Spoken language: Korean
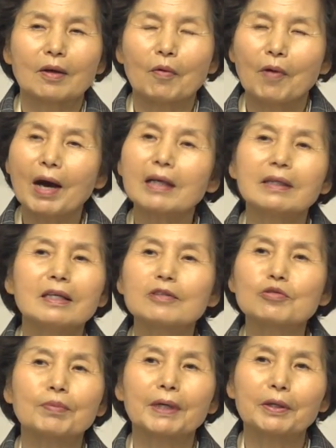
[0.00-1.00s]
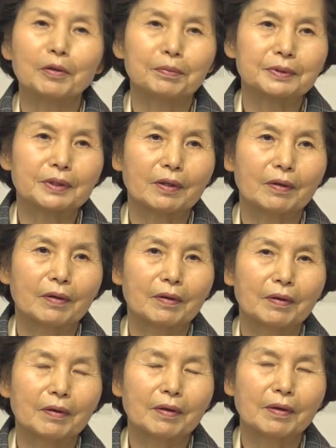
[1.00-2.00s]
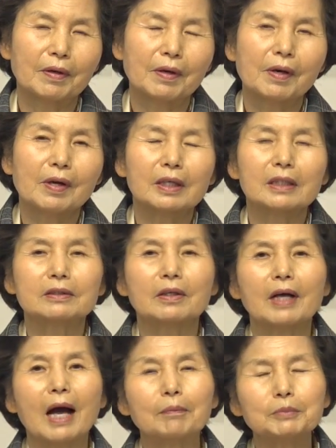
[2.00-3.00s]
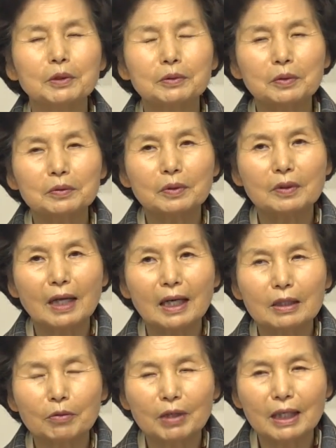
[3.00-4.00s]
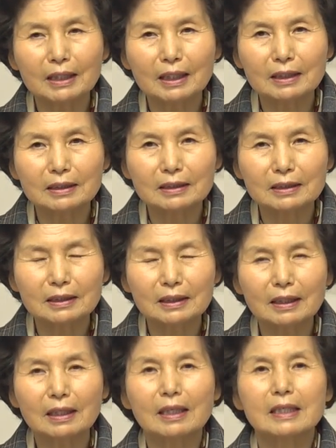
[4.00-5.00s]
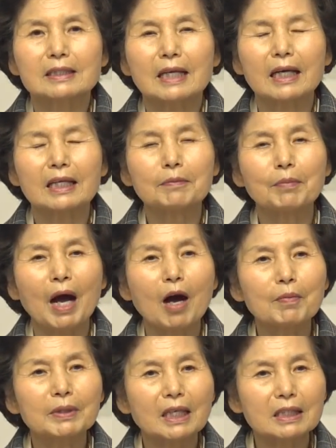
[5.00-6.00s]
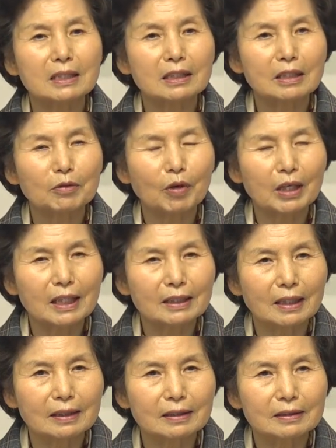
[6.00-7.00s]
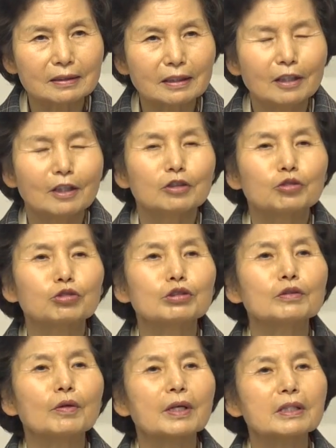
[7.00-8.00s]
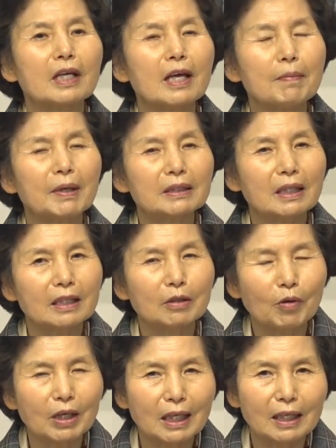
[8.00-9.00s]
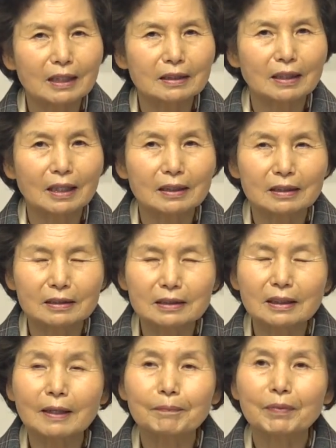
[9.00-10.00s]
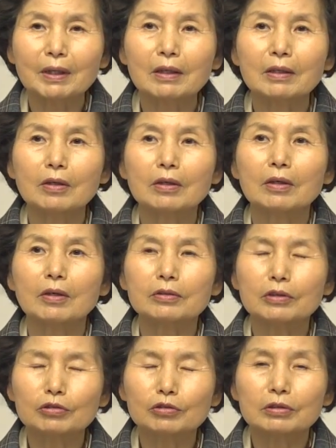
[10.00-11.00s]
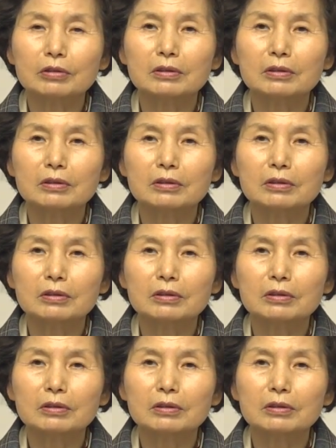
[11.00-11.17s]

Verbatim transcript: 화를 낼 수밖에 없어요. 그래서 감정 조절을 하기 원한다든지 자기 마음을 다스리기를 원한다든지 중독에서 해방되기를 원한다든지 어떤